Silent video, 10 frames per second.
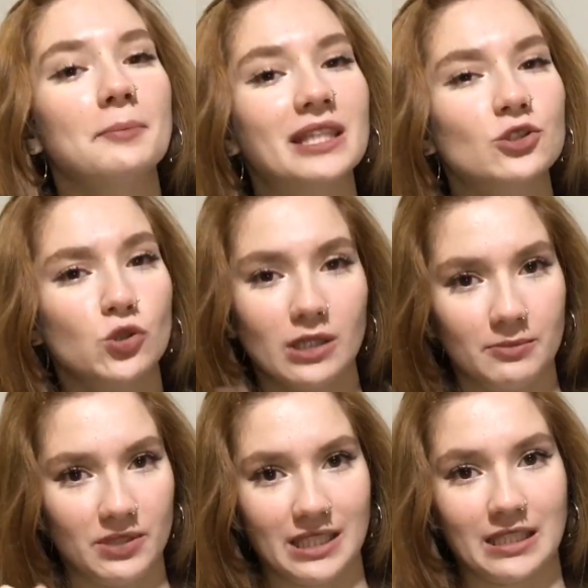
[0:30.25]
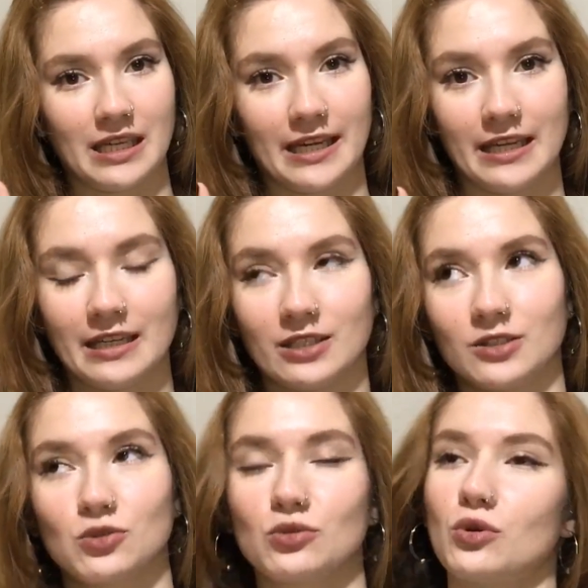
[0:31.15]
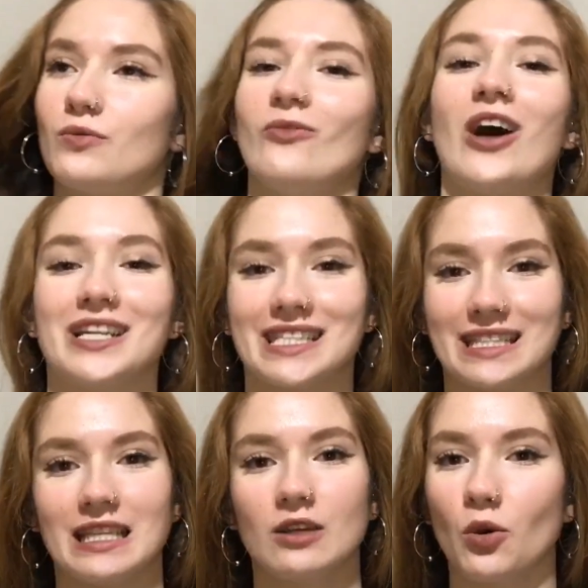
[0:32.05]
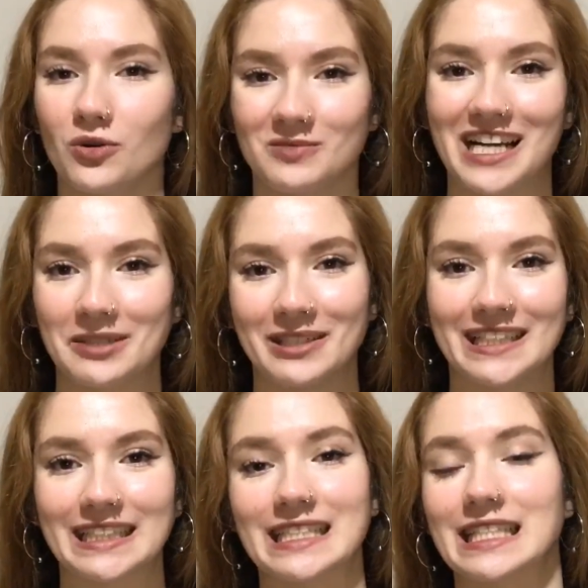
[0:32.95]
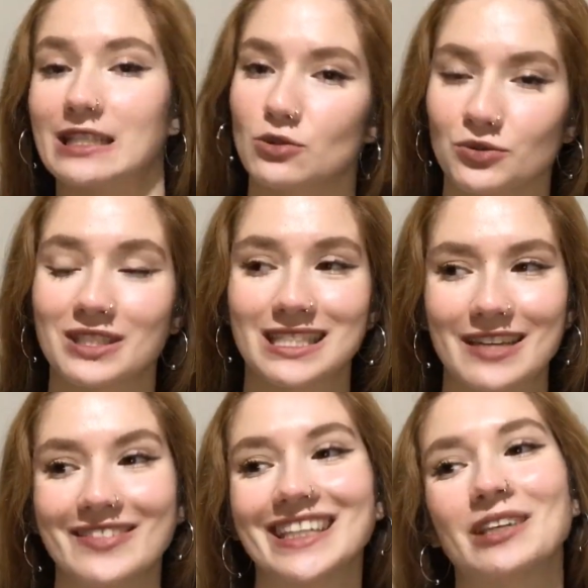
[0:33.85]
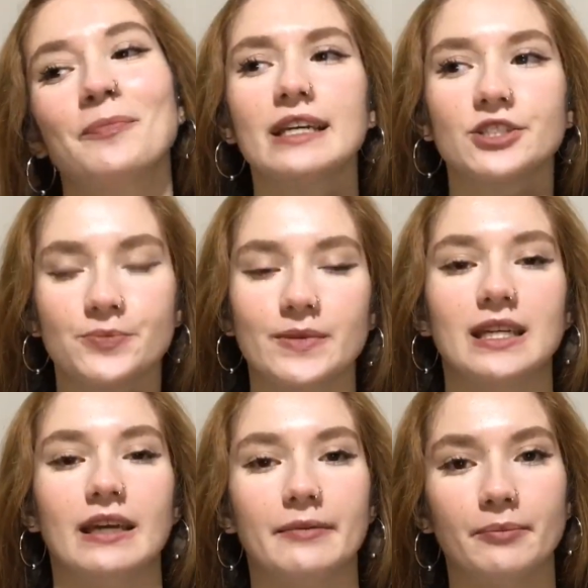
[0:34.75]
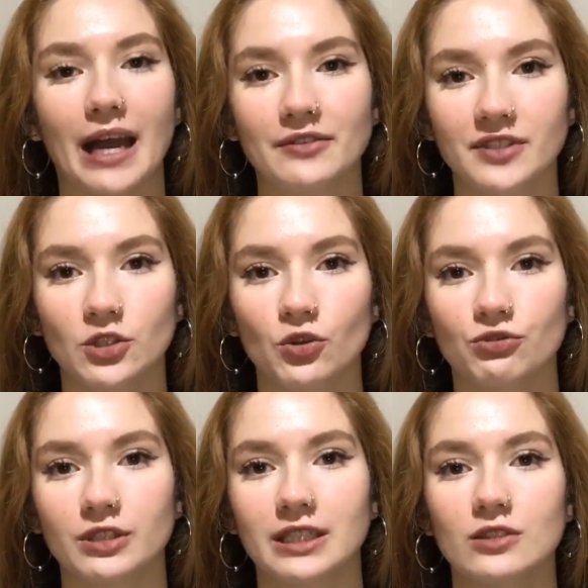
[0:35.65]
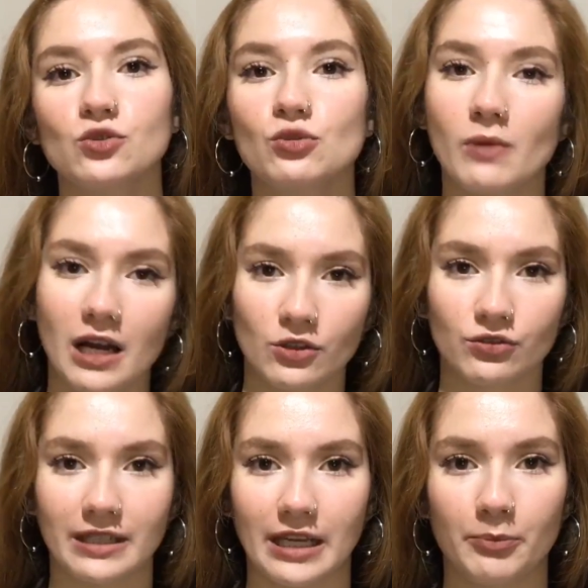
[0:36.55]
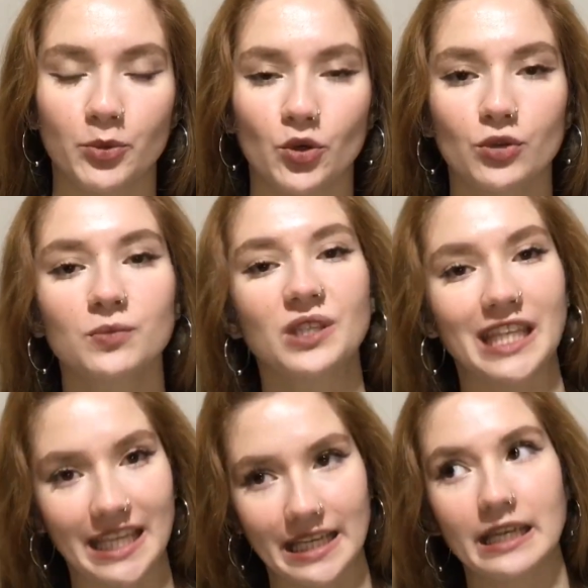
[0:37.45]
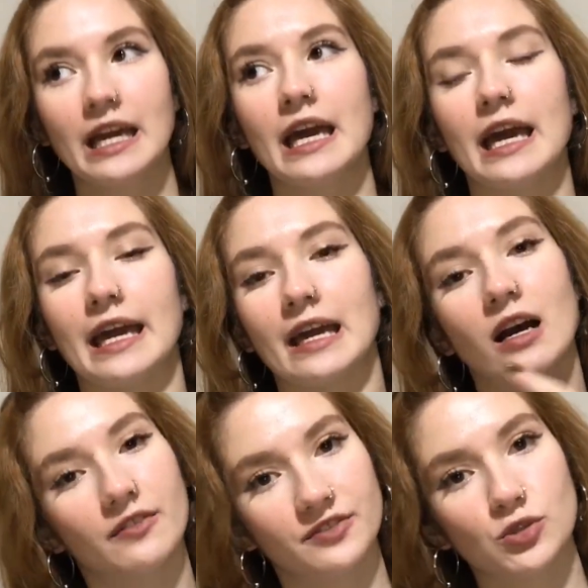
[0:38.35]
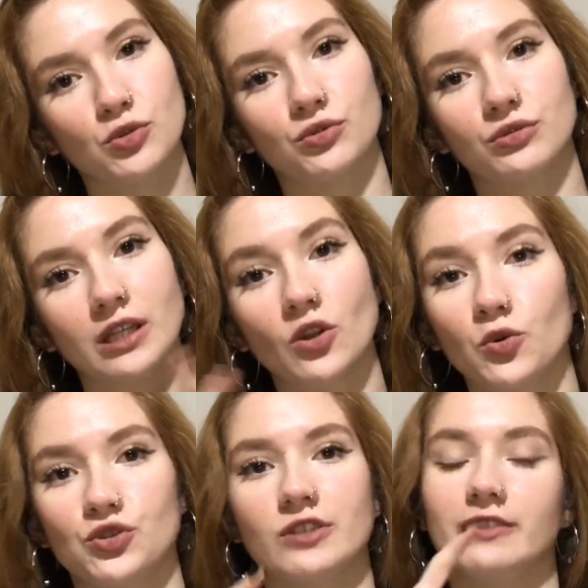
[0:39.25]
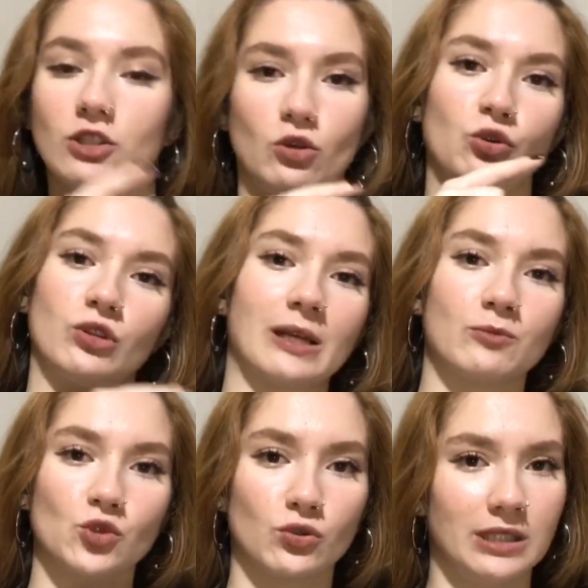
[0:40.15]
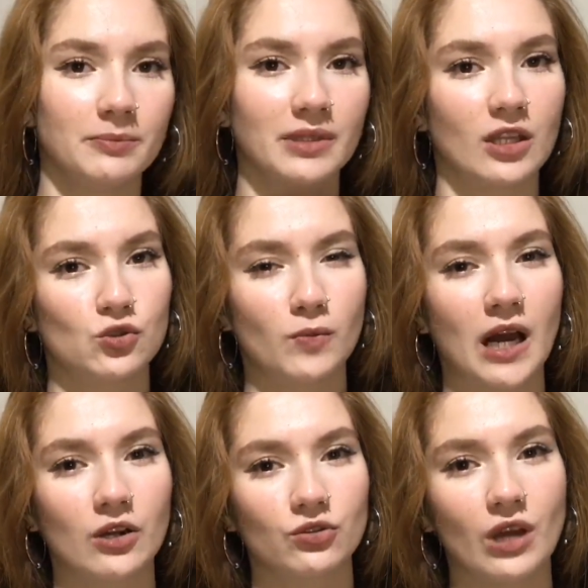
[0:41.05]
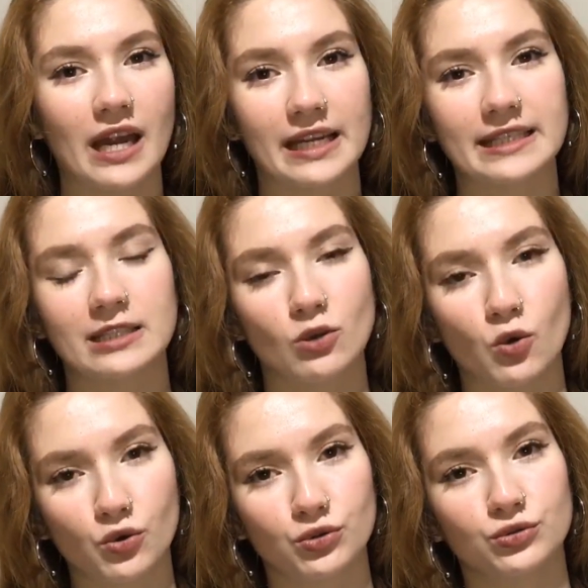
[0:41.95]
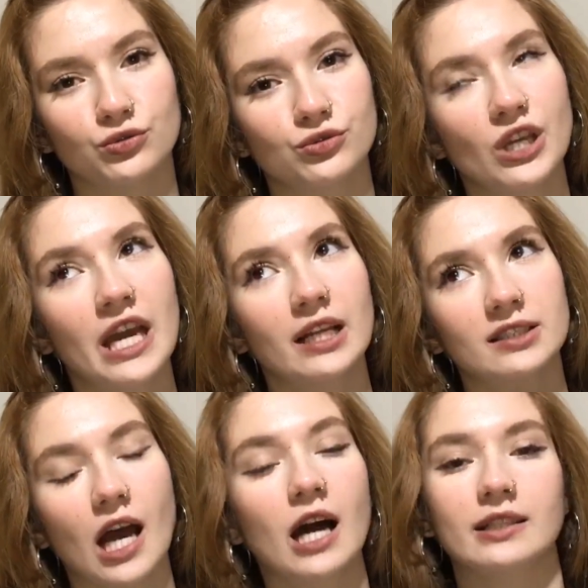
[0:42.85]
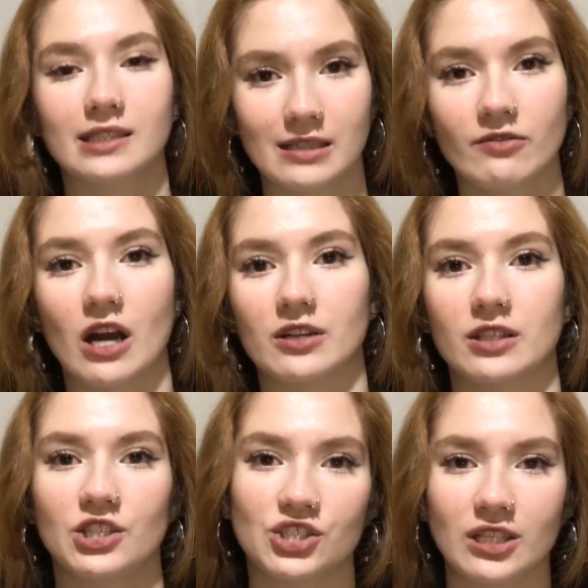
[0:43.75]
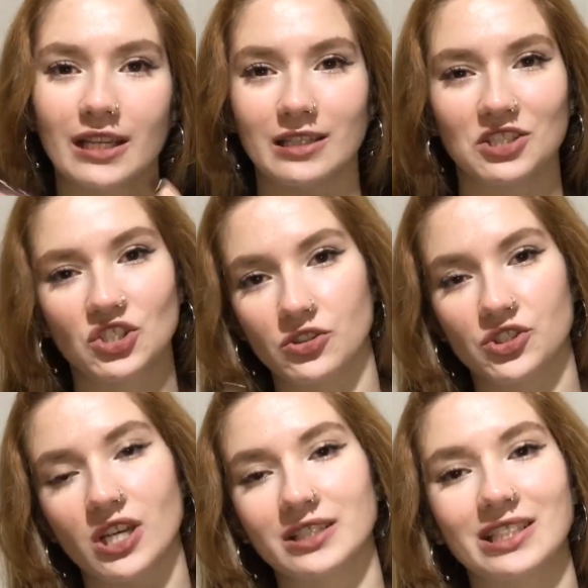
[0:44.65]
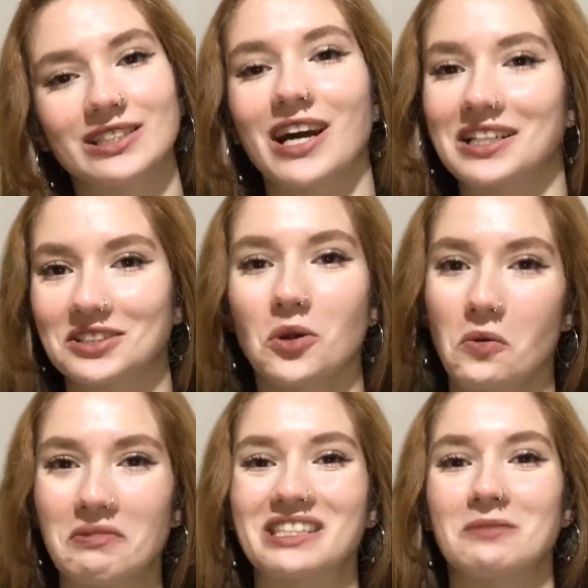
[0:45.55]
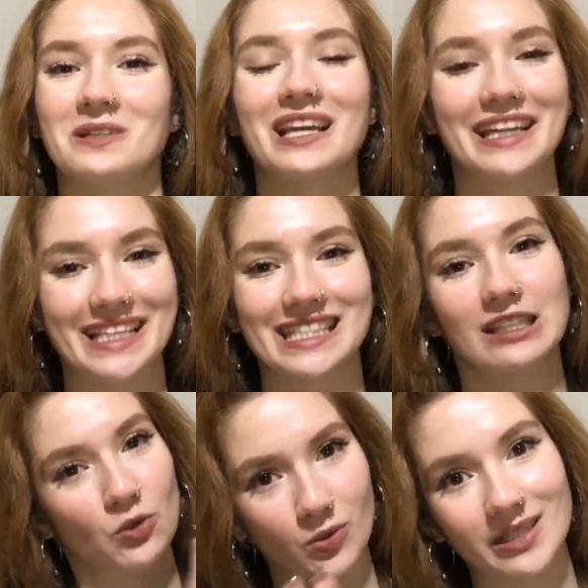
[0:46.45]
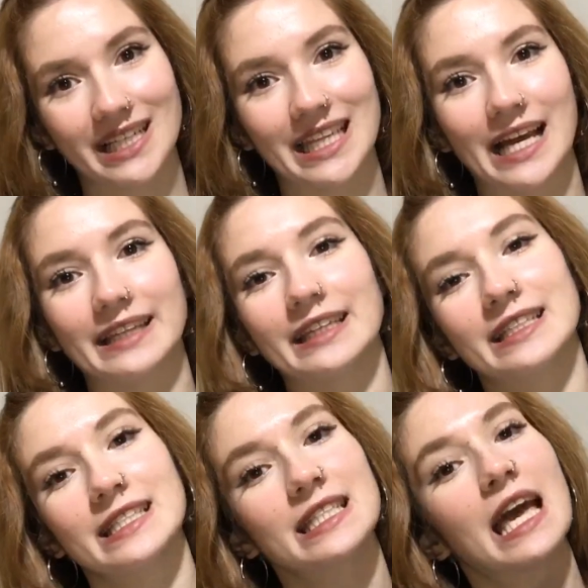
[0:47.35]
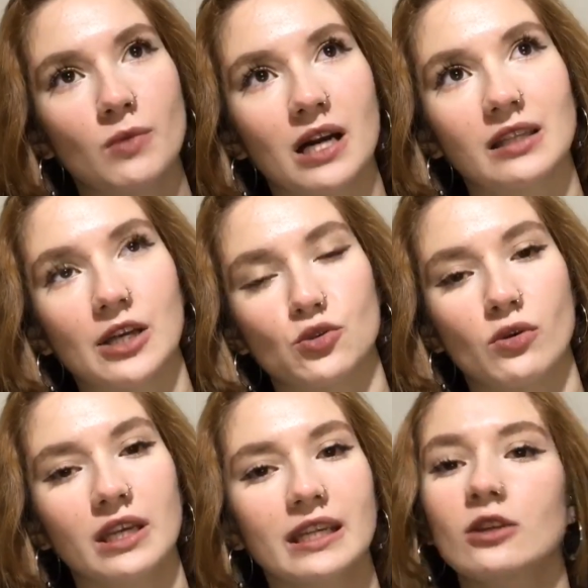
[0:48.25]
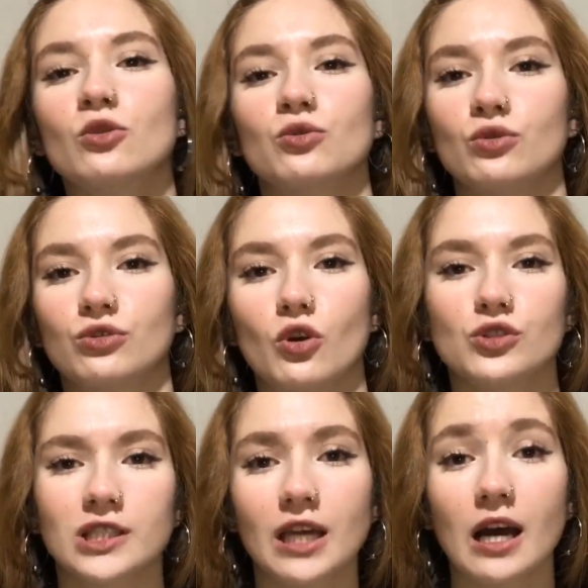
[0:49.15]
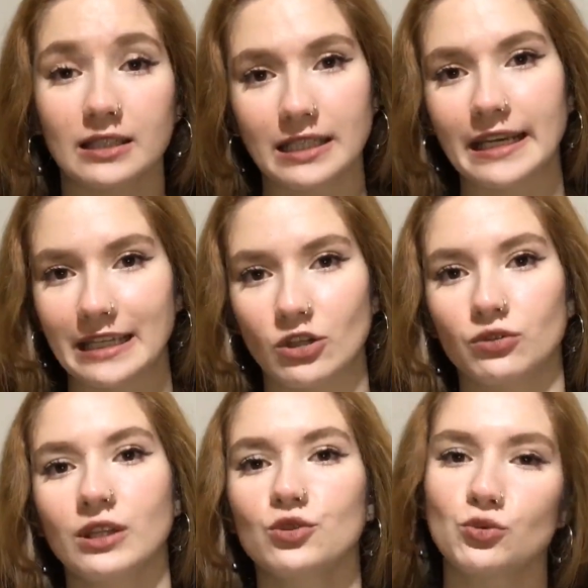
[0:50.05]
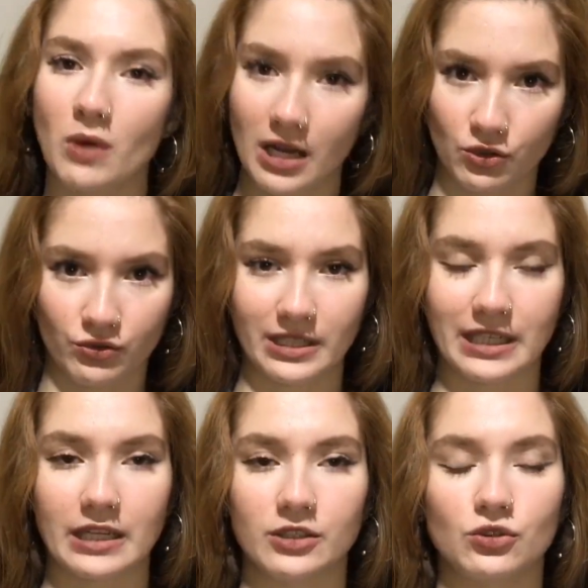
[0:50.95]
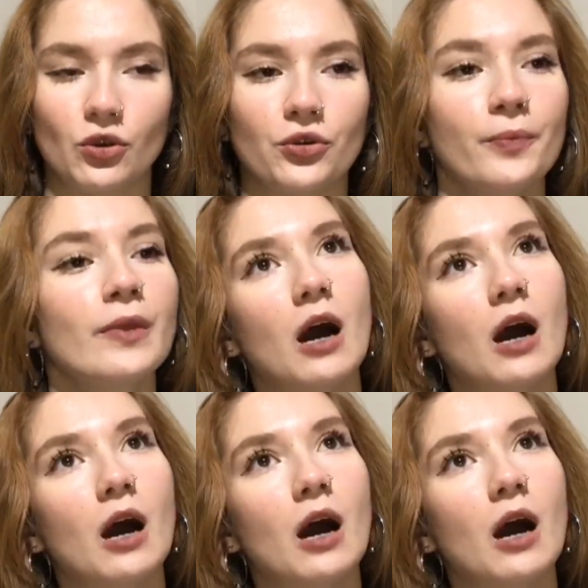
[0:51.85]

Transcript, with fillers: Bir de şöyle bir e, sorum var size. Yorumlarda belirtirseniz onu da sevinirim. Şimdi ben video günlerini cuma cuma günleri yapıyorum ki e, hafta sonundan önce video yüklemiş olayım. Bir de cuma günü herkesin okulunun tatili var. İşte çalışanların tatili olmasa bile en azından okula gidenleriniz cumadan sonra iki günlük de olsa tatile giriyor diye cuma günleri yayınlıyorum.